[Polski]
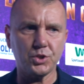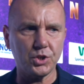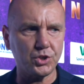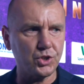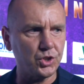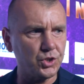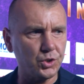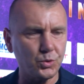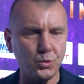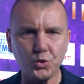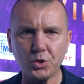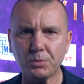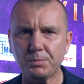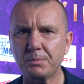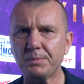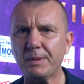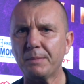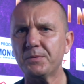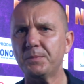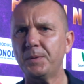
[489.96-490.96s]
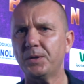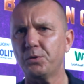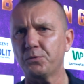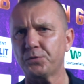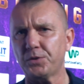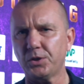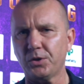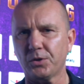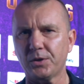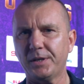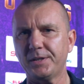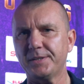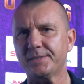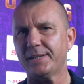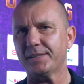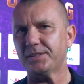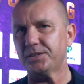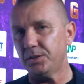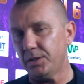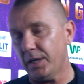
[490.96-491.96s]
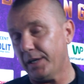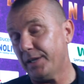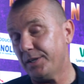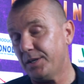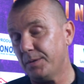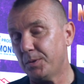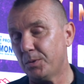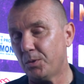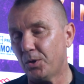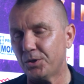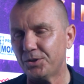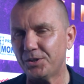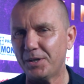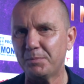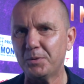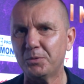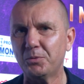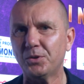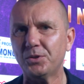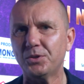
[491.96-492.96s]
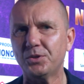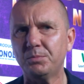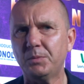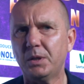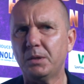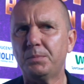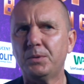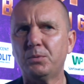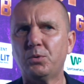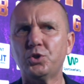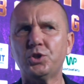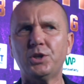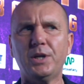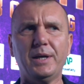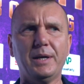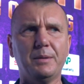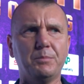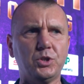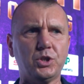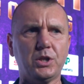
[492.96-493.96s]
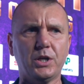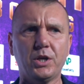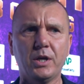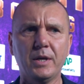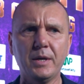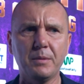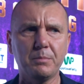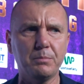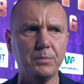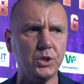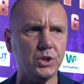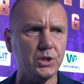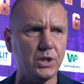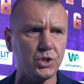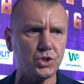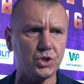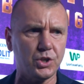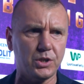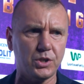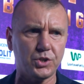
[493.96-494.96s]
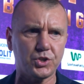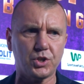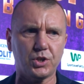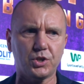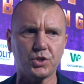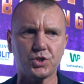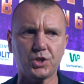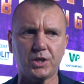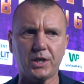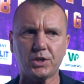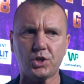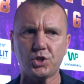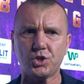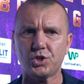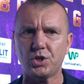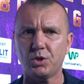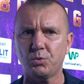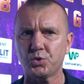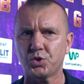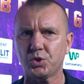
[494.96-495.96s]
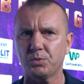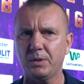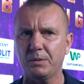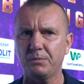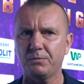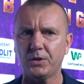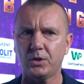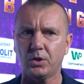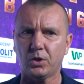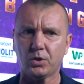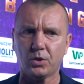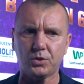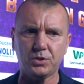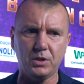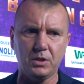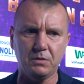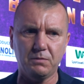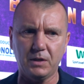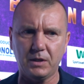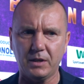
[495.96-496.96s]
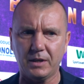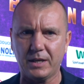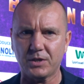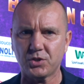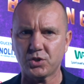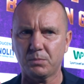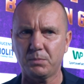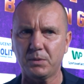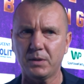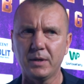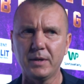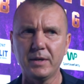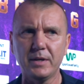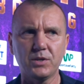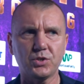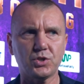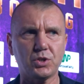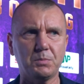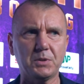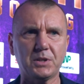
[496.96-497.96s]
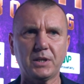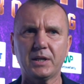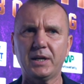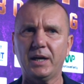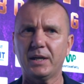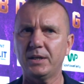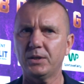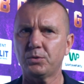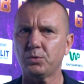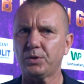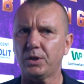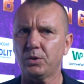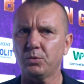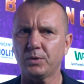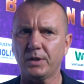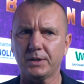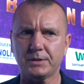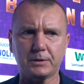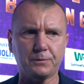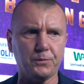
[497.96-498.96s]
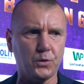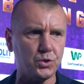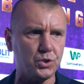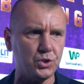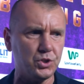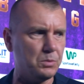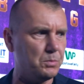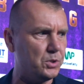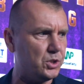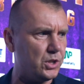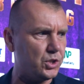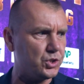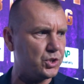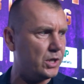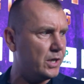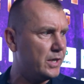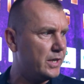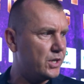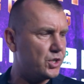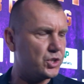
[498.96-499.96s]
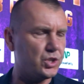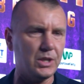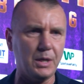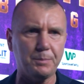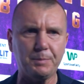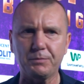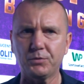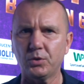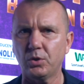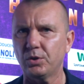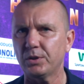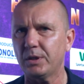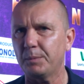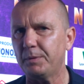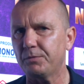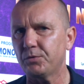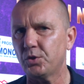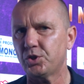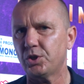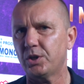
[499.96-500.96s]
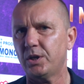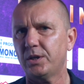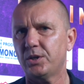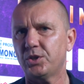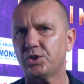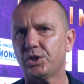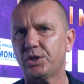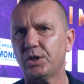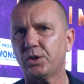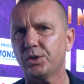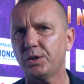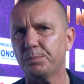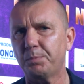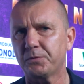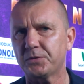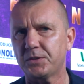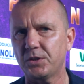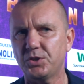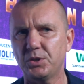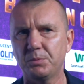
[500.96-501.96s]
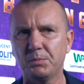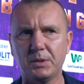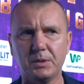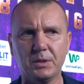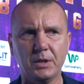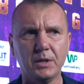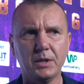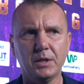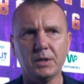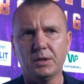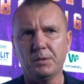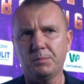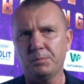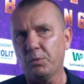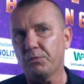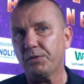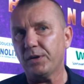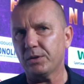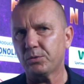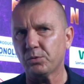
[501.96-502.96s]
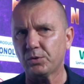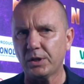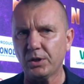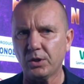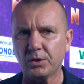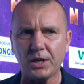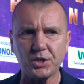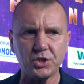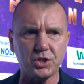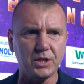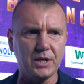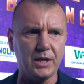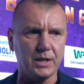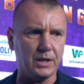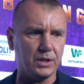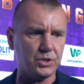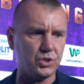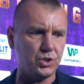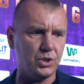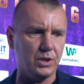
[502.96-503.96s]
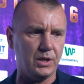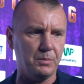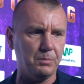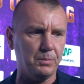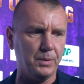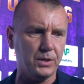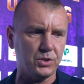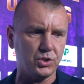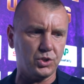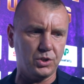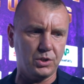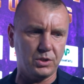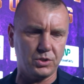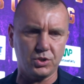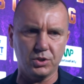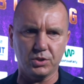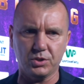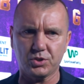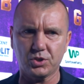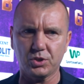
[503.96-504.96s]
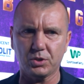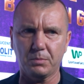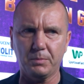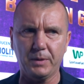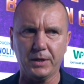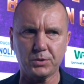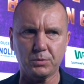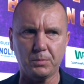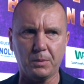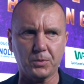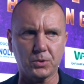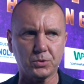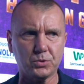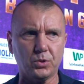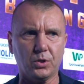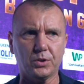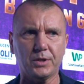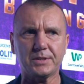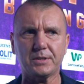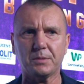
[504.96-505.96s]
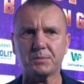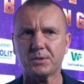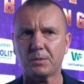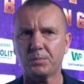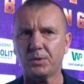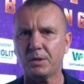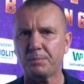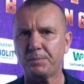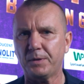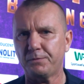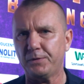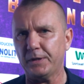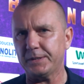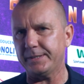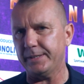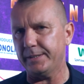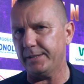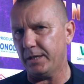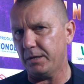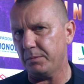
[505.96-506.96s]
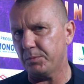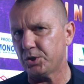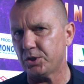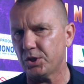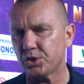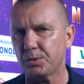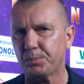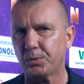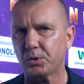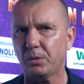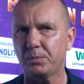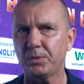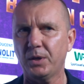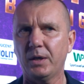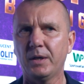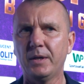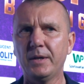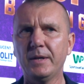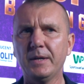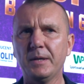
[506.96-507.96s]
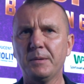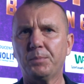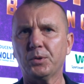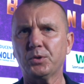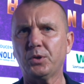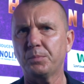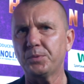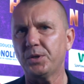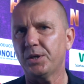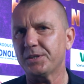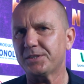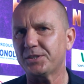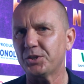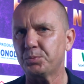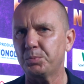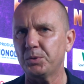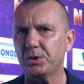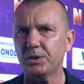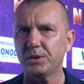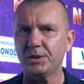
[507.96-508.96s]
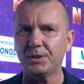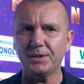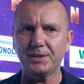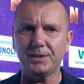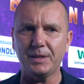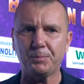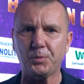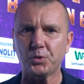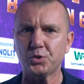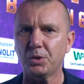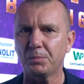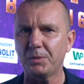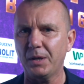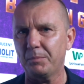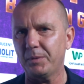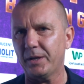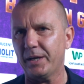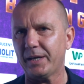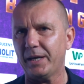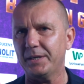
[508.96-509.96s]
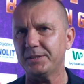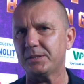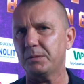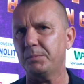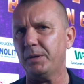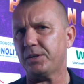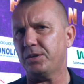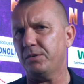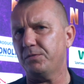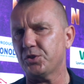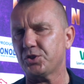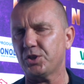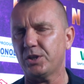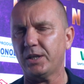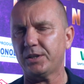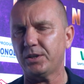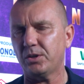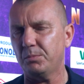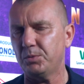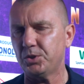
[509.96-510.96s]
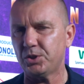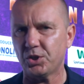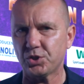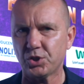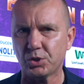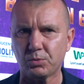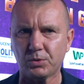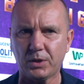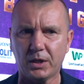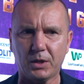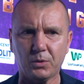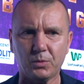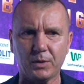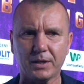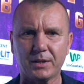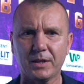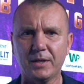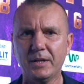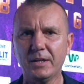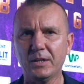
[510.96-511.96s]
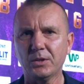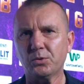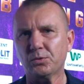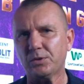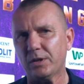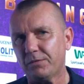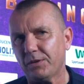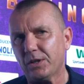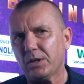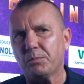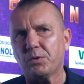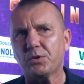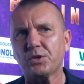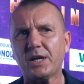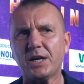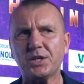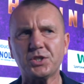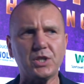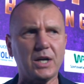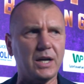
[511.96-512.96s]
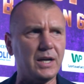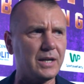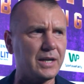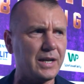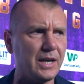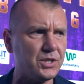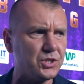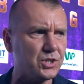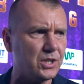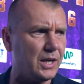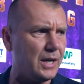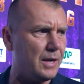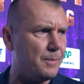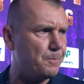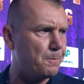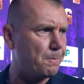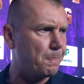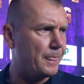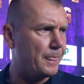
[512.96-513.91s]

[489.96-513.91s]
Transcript: szczerze, że dużo bym tam zmienił w tej organizacji, no ale nie było, nie było, nie było źle. Myślę, myślę że, że, że ja też się uczyłem wielokrotnie i wiele lat, żeby, żeby te gale tutaj u nas stworzyć i myślę, że, że na pewno, na pewno się, się tego nie powstydzimy. Mówię tutaj o naszych galach, czy MB, czy, czy, czy tym po prostu one są zrobione perfekcyjnie i myślę, że podobnie, podobnie jesteśmy na poziomie amerykańskim, jak nie wyżej. Dlatego myślę, że tutaj akurat, tutaj wiadomo, każda, każda